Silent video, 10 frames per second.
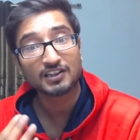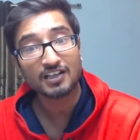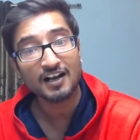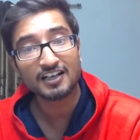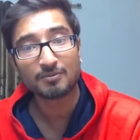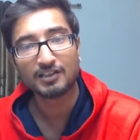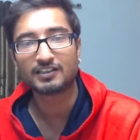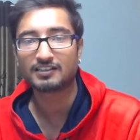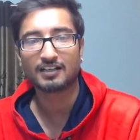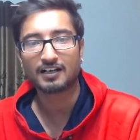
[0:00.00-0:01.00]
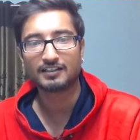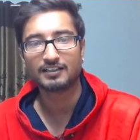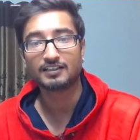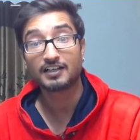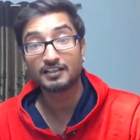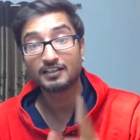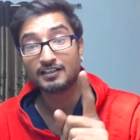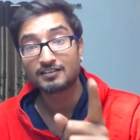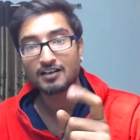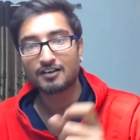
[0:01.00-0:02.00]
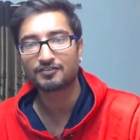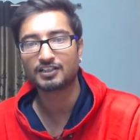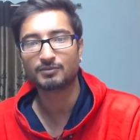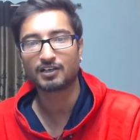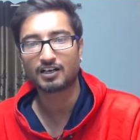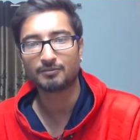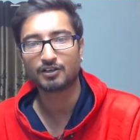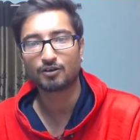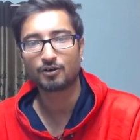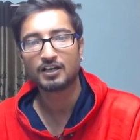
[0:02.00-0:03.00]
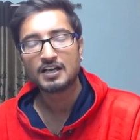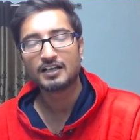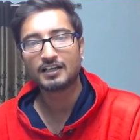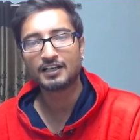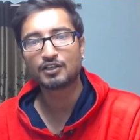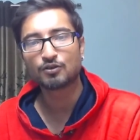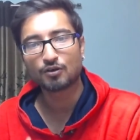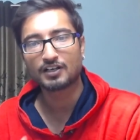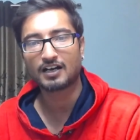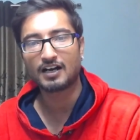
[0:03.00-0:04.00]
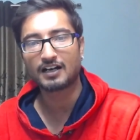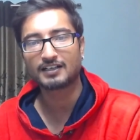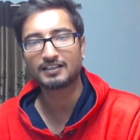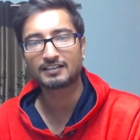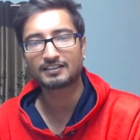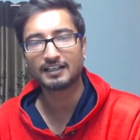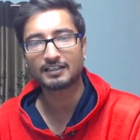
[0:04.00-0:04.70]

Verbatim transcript: तारीख मिलती जा रही है लेकिन इंसाफ नहीं मिल रहा मिलोर्ड यानी कि उन्होंने कहा कि जैसे